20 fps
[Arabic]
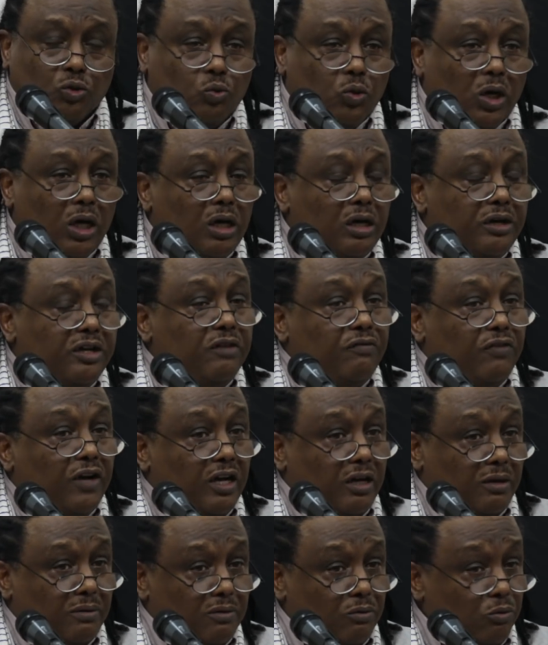وريف
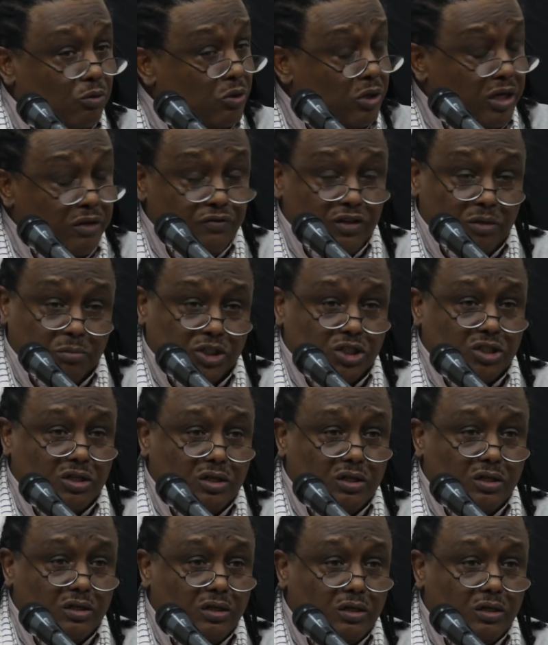حلب وريف دمشق